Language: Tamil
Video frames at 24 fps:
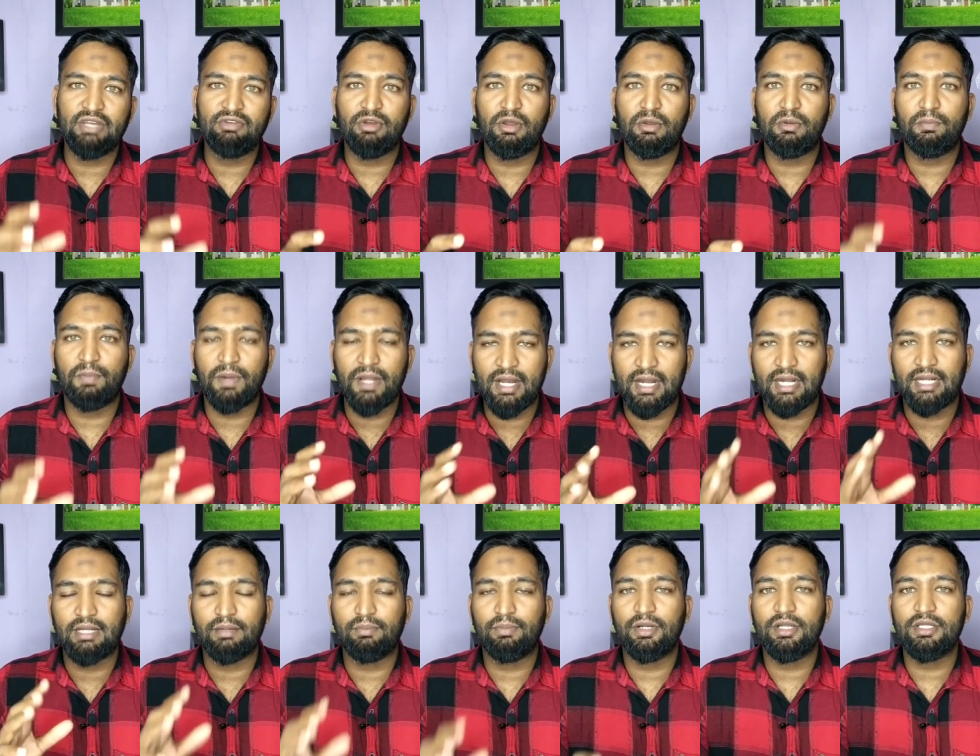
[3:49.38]
வடிவமைப்பில்
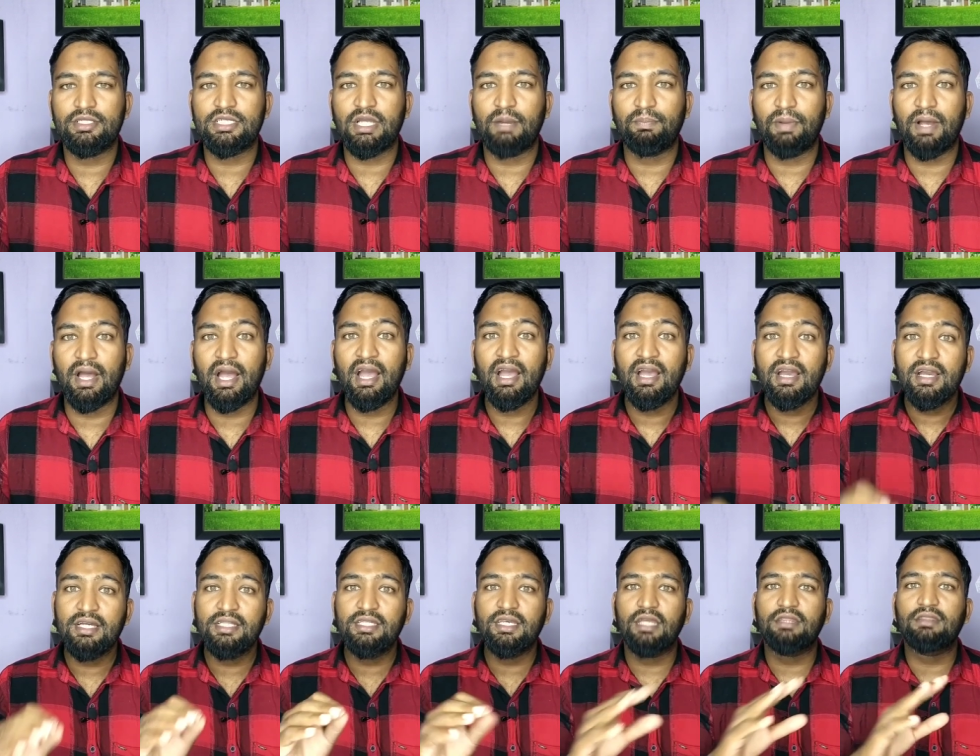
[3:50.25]
கட்டப்பட்டுச்சு அப்போ
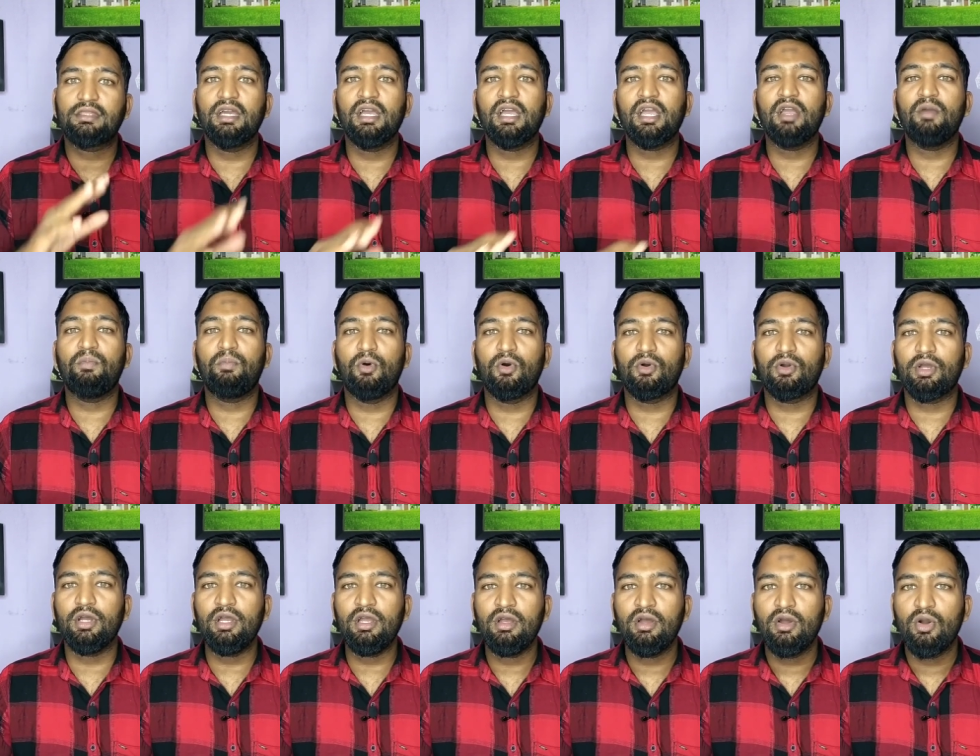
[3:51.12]
இது எத்தகைய
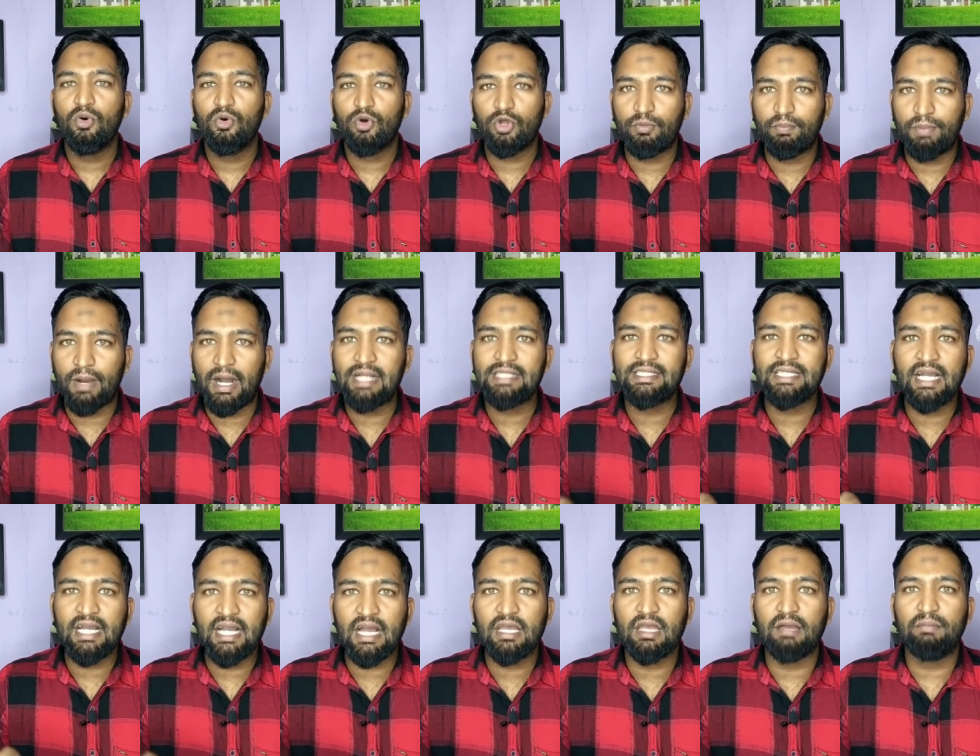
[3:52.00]
போக்கு ஒரு
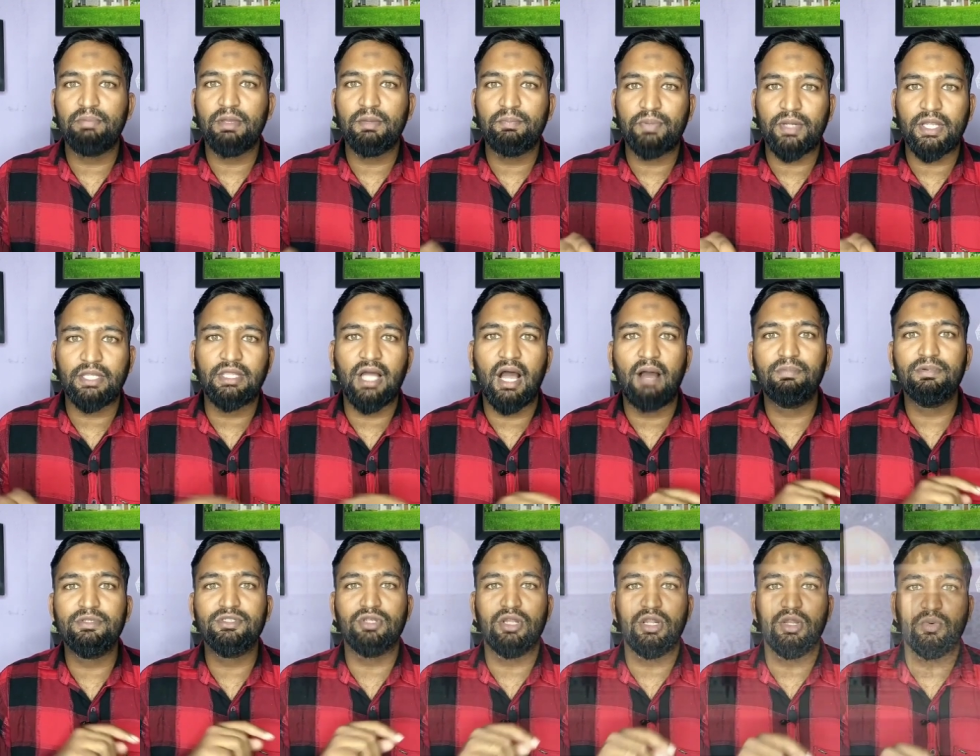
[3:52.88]
பாஜக எம்பி
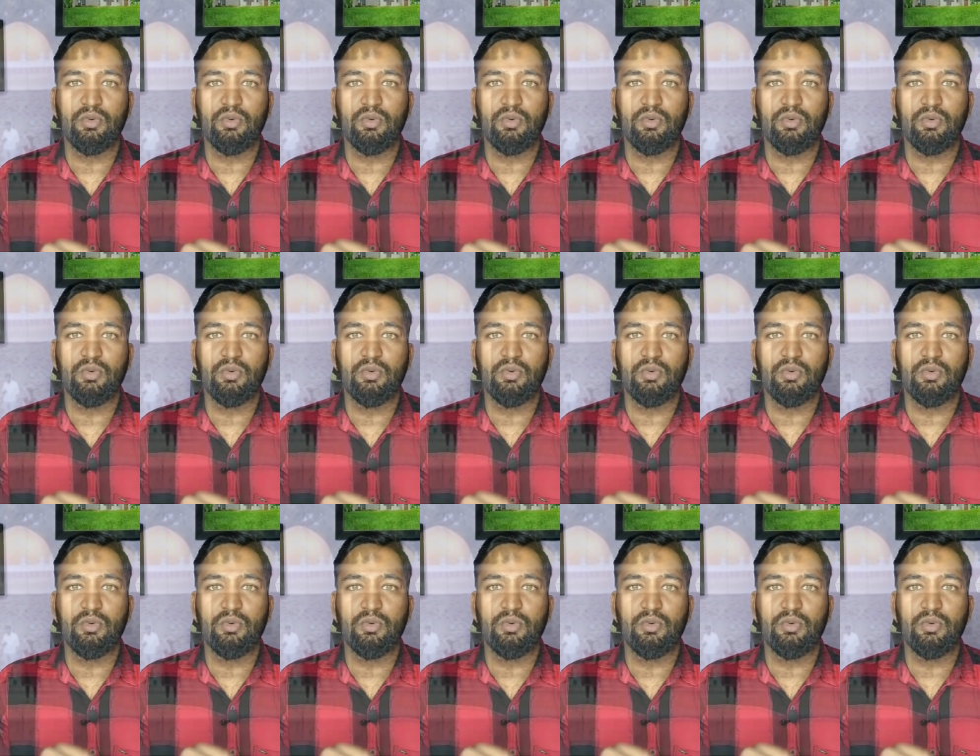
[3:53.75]
பிரதாப்னு